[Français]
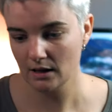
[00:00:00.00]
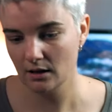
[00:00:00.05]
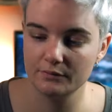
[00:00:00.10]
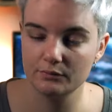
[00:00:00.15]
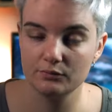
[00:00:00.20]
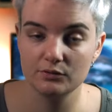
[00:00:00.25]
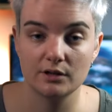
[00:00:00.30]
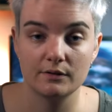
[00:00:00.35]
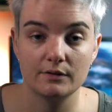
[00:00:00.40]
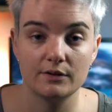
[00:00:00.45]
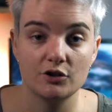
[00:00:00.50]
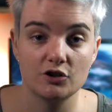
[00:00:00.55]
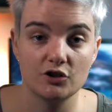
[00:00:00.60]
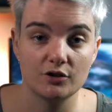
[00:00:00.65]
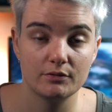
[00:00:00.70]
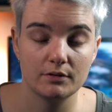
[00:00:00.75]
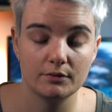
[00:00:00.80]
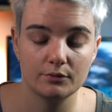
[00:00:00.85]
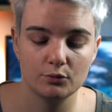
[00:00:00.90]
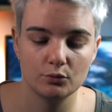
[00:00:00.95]
Si vous avez déjà
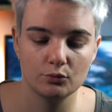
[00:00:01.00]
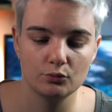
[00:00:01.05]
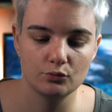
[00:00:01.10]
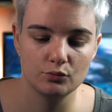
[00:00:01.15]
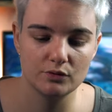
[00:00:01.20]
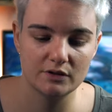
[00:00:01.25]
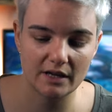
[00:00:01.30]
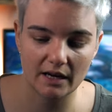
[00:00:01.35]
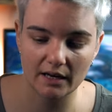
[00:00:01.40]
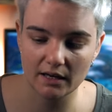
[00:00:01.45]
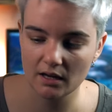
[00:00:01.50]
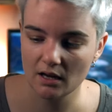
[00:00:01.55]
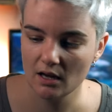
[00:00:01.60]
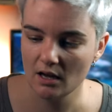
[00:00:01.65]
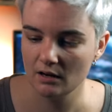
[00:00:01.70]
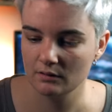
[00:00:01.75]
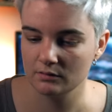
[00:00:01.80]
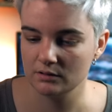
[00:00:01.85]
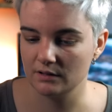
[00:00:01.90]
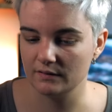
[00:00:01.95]
vu la vidéo du sac,
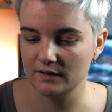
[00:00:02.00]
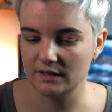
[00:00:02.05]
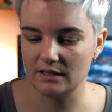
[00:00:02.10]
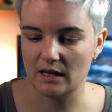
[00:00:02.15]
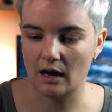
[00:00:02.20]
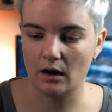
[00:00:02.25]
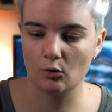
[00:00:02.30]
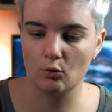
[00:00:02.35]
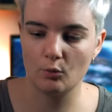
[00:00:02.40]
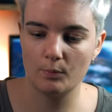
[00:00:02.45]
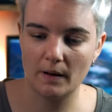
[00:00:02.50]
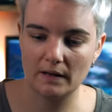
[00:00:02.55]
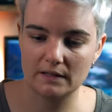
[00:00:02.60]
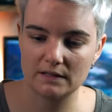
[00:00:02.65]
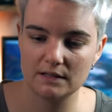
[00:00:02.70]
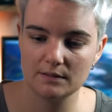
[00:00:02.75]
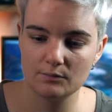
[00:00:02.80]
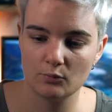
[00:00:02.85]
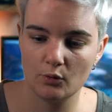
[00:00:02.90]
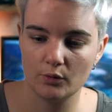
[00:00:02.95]
vous savez qu'il y a un
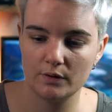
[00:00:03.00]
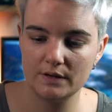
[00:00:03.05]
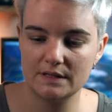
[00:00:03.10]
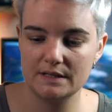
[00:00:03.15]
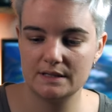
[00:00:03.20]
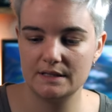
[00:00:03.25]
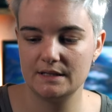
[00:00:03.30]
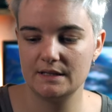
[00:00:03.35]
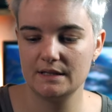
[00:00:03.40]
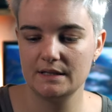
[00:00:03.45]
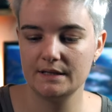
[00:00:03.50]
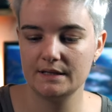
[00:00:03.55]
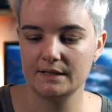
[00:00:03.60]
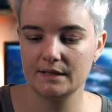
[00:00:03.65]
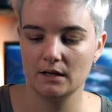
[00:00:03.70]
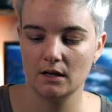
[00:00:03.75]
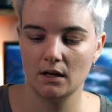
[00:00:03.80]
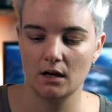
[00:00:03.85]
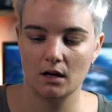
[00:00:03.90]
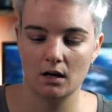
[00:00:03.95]
compartiment ici
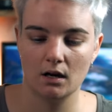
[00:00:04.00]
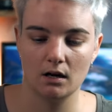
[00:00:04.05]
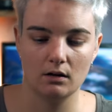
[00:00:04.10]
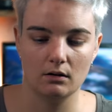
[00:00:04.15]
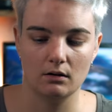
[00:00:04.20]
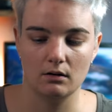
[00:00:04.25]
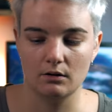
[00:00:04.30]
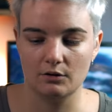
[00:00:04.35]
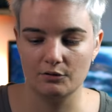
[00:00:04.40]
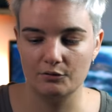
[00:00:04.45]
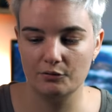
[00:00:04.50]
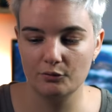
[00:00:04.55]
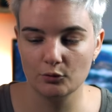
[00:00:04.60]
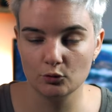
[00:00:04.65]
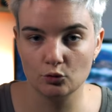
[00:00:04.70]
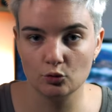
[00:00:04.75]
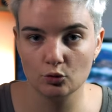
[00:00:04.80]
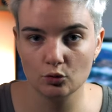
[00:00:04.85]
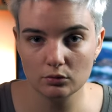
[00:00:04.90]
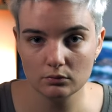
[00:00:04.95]
euh,
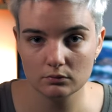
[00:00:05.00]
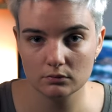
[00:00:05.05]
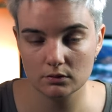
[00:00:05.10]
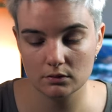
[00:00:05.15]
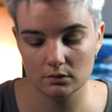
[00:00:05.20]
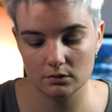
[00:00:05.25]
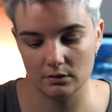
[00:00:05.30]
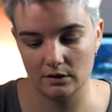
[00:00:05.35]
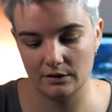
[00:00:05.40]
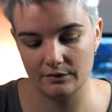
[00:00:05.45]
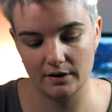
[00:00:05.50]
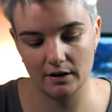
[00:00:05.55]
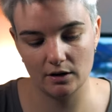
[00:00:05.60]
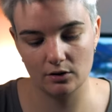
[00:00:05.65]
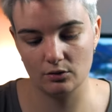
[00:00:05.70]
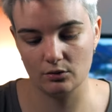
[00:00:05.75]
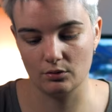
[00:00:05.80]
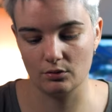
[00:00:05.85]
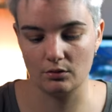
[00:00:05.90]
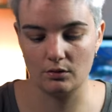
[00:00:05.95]
photo euh,
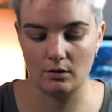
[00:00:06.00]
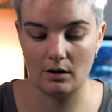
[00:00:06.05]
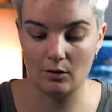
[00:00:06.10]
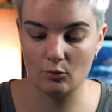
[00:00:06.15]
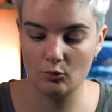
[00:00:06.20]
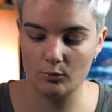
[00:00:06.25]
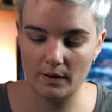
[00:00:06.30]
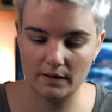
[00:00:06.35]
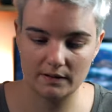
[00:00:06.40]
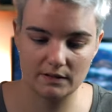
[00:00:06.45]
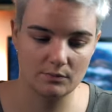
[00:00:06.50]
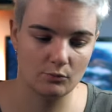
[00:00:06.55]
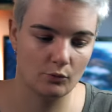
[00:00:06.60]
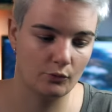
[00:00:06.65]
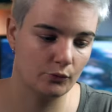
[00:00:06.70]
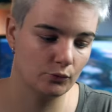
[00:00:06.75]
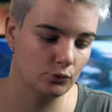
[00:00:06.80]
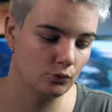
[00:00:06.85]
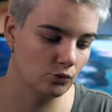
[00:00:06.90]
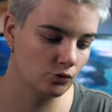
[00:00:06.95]
avec euh, un compartiment
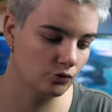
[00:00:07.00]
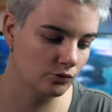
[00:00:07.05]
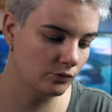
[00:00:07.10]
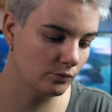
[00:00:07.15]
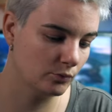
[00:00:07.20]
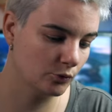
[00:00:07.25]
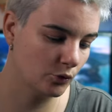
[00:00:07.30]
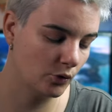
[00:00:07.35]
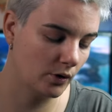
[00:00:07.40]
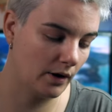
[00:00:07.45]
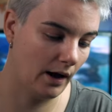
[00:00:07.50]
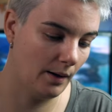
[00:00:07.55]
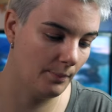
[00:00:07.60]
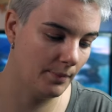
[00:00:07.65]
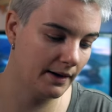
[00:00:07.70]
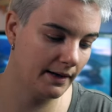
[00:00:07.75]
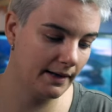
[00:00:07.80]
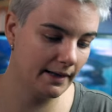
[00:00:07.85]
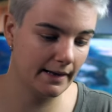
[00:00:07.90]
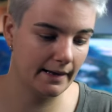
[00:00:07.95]
photo que je vous montrerai
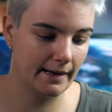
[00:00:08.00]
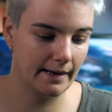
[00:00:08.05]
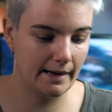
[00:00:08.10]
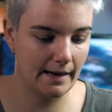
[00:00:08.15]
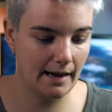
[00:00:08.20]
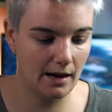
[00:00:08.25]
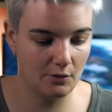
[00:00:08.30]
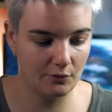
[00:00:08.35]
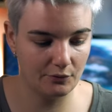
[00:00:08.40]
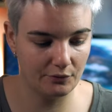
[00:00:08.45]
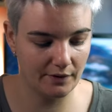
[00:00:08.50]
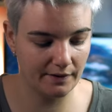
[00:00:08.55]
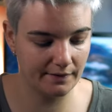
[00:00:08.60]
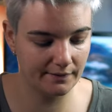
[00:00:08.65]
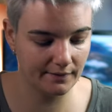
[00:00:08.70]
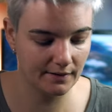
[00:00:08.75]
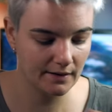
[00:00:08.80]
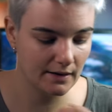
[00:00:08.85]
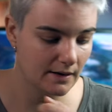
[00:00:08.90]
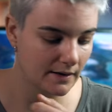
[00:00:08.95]
après. Et là, en
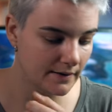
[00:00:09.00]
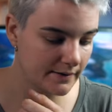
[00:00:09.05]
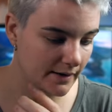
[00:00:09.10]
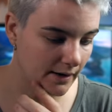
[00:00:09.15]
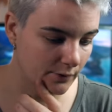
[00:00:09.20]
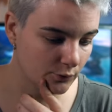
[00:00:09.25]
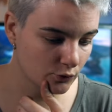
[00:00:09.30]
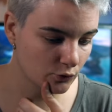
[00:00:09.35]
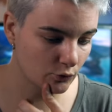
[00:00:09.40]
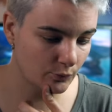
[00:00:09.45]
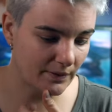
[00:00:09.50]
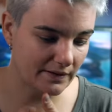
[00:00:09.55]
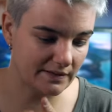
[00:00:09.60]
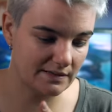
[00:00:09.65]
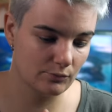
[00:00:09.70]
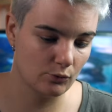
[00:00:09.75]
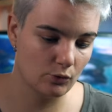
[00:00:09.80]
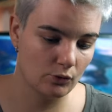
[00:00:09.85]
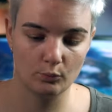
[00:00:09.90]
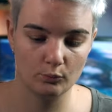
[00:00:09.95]
fait, il y a un autre
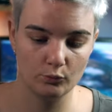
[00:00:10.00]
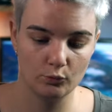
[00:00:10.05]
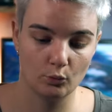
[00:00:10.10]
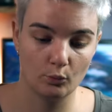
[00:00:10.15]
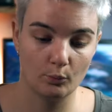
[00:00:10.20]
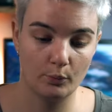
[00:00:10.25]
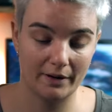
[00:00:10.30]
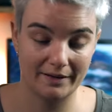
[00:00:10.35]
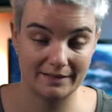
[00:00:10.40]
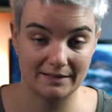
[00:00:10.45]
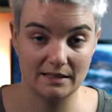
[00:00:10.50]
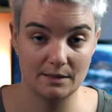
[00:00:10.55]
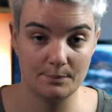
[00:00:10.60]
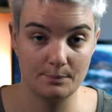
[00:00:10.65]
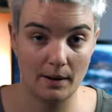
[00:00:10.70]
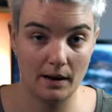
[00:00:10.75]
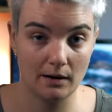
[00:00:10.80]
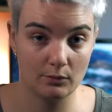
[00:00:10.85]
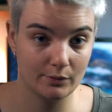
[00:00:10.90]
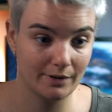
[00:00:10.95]
compartiment dont on peut accéder
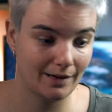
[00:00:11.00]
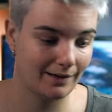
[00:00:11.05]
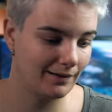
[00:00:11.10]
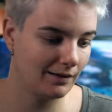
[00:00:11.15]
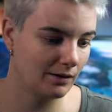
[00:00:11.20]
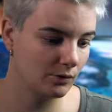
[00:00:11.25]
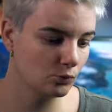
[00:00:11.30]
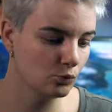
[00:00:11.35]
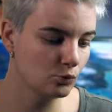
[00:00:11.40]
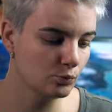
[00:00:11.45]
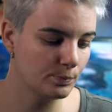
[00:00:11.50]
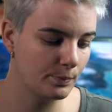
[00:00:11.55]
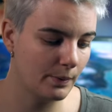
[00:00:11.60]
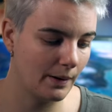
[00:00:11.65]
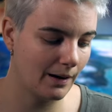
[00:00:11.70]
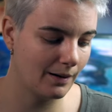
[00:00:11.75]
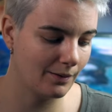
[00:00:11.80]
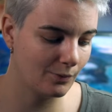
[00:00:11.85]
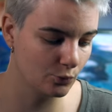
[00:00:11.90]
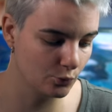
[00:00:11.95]
par le derrière ou
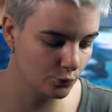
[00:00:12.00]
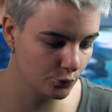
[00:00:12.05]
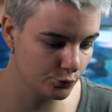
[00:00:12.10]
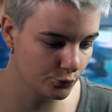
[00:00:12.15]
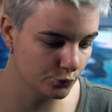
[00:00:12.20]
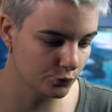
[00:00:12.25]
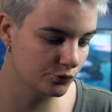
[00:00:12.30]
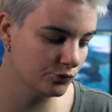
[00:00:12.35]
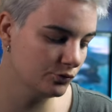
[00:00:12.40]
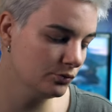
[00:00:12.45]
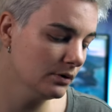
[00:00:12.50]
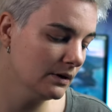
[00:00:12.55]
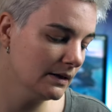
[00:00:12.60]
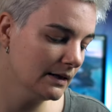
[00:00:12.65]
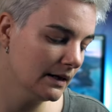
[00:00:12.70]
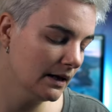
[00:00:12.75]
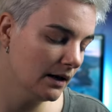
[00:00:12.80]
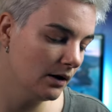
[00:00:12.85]
par le dessus